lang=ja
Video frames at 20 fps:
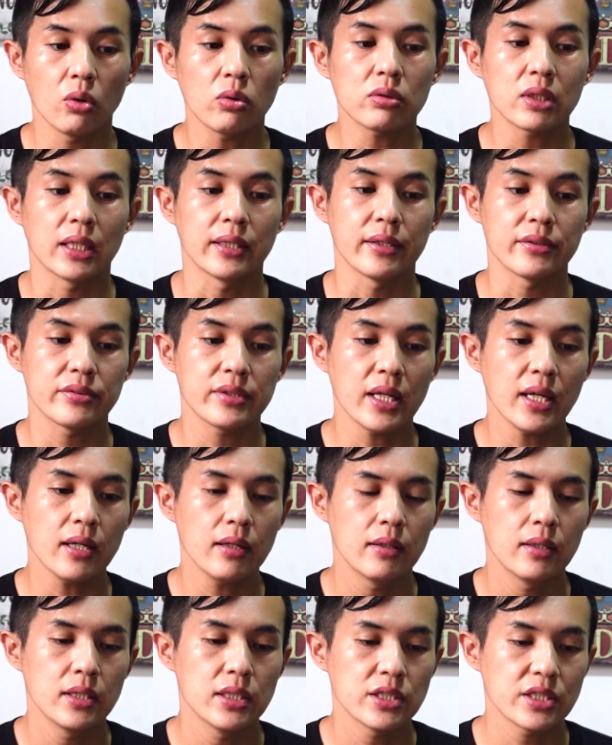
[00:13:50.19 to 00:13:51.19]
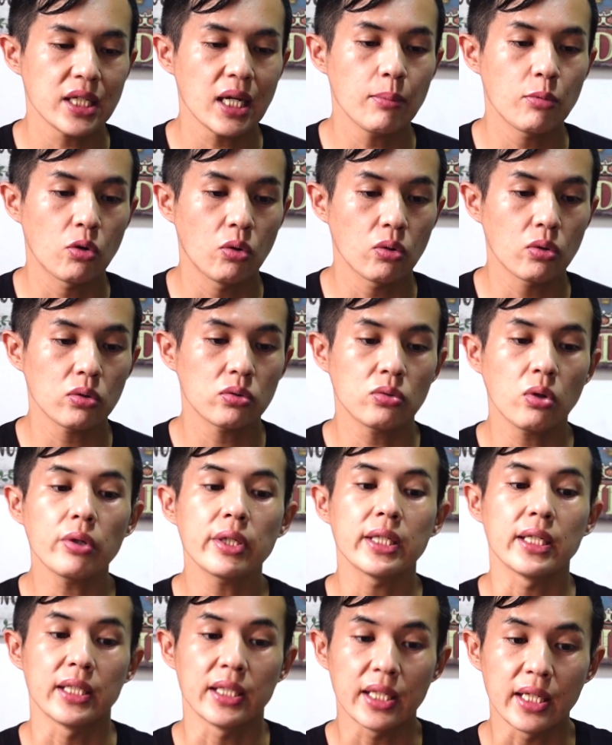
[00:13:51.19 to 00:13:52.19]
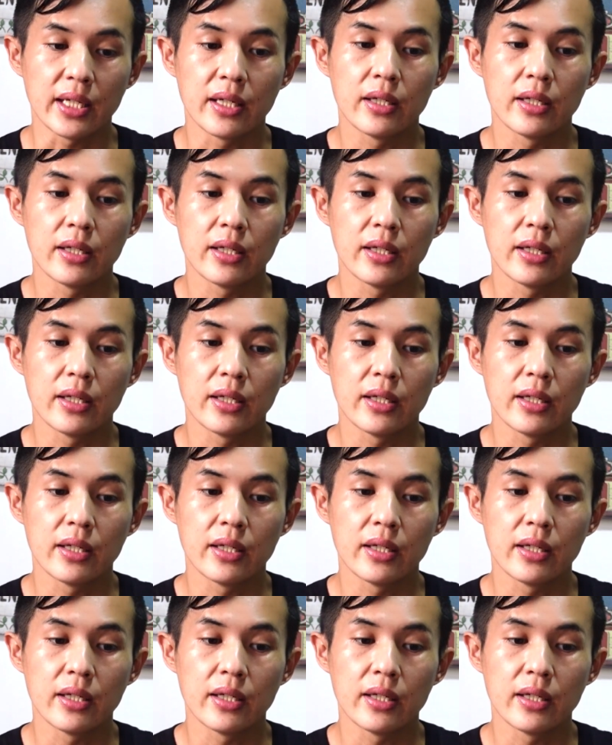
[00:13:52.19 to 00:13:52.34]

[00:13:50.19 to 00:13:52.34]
おったんですね。しかもこの時に、